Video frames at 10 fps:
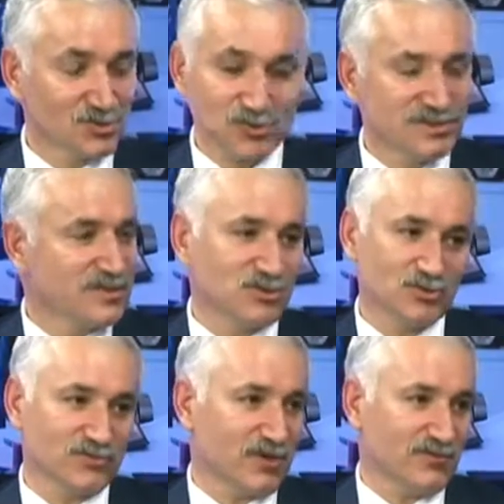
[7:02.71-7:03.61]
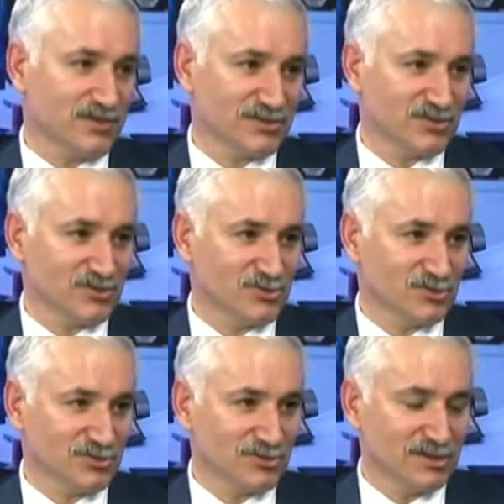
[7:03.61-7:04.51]
Çünkü bizden çok daha fazla
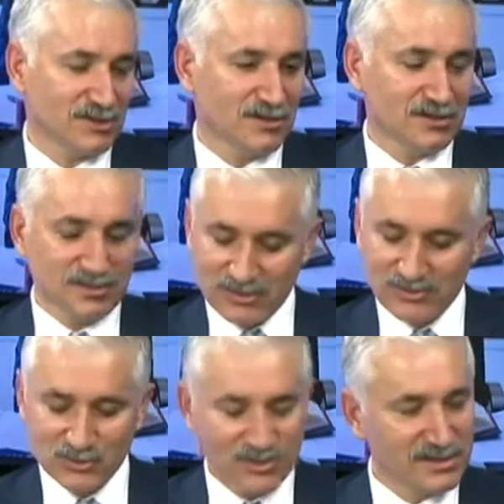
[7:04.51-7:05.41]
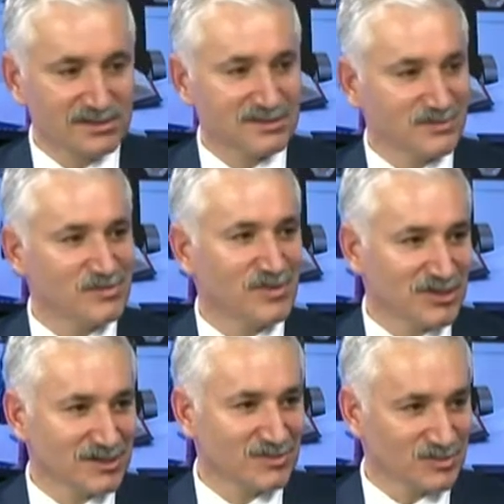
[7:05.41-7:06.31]
çalışıyor. Evet söylediğiniz gibi
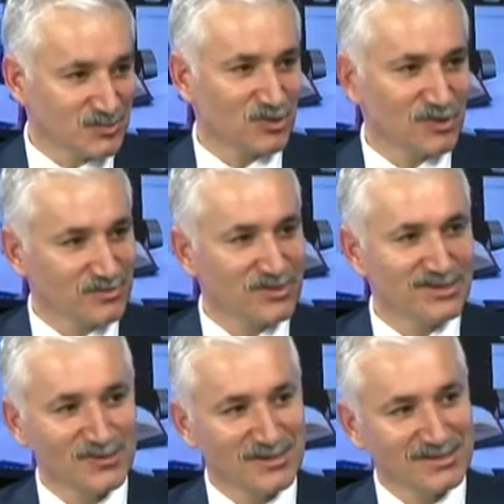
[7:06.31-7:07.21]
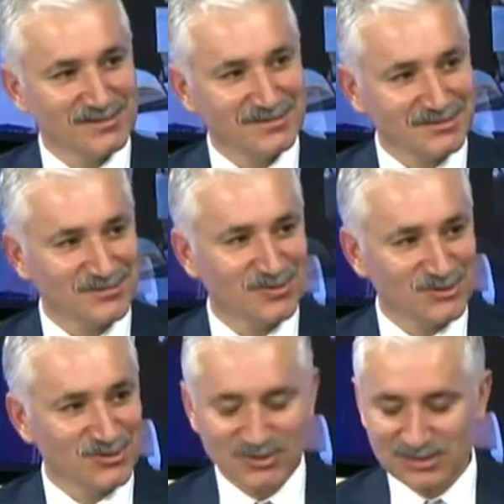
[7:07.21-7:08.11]
başkanım bir programdan dolayı e,
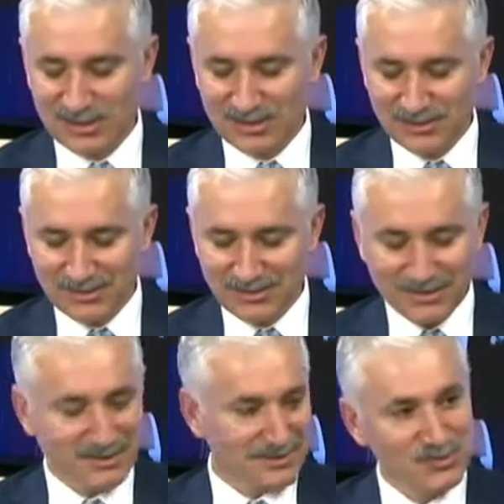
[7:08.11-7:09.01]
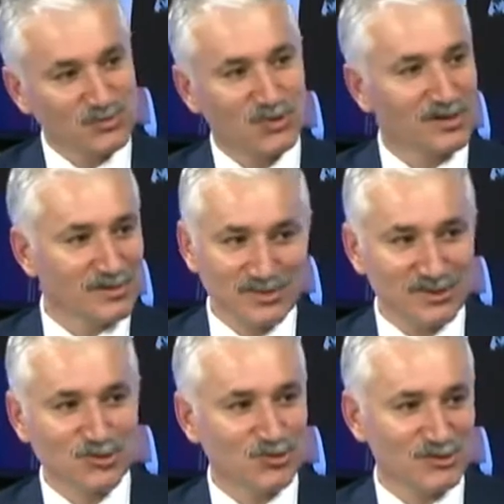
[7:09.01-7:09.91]
yurt dışında aslında bu
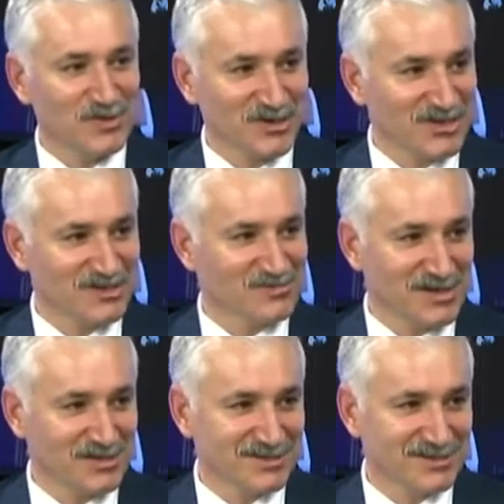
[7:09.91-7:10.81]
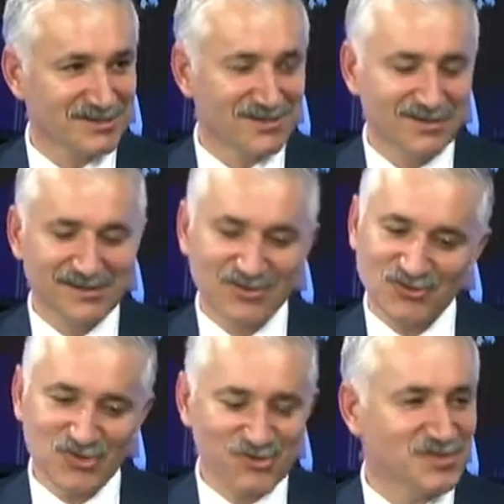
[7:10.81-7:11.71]
programların çoğuna başkanım gelecekti.
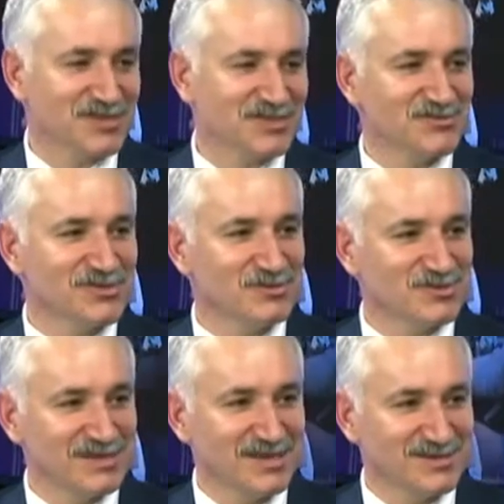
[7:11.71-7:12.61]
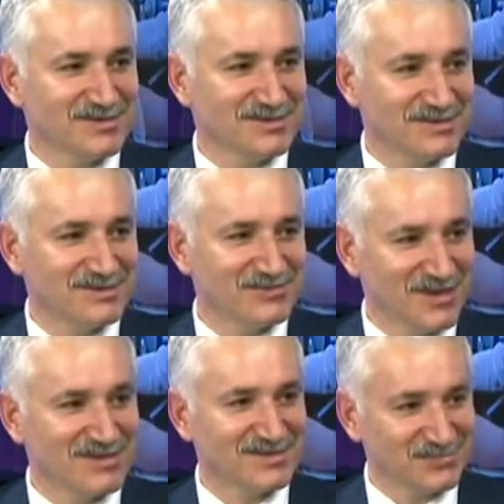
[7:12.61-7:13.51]
O olmayınca onu temsilen e,
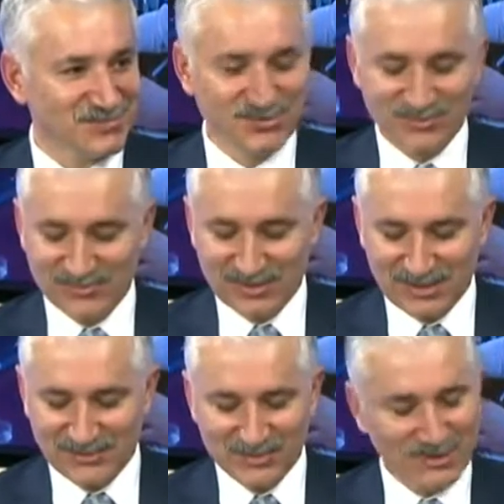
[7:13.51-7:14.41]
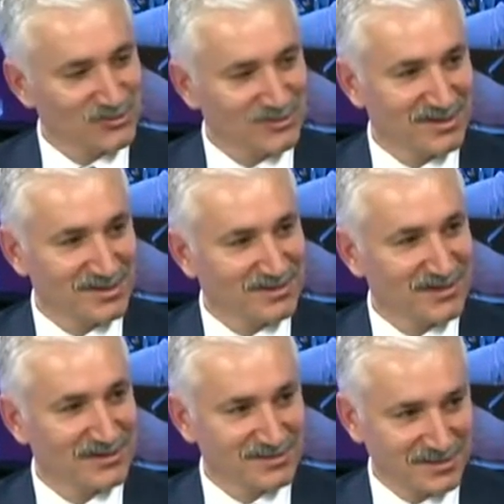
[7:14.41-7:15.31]
ben bugün Edebiyat Günlerini
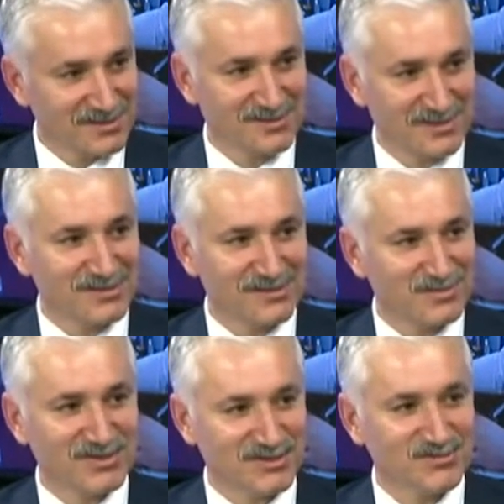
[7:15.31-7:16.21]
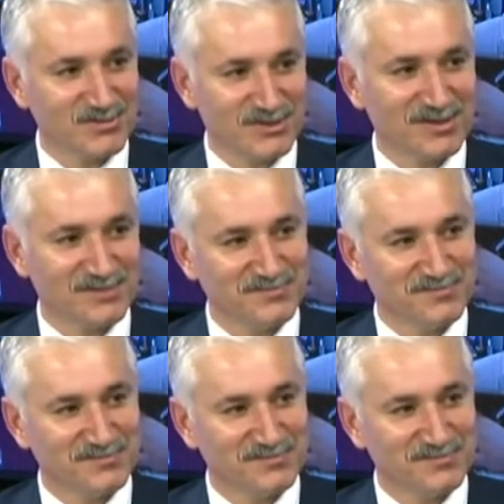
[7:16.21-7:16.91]
ve Sarıyer anlatmak için buradayım.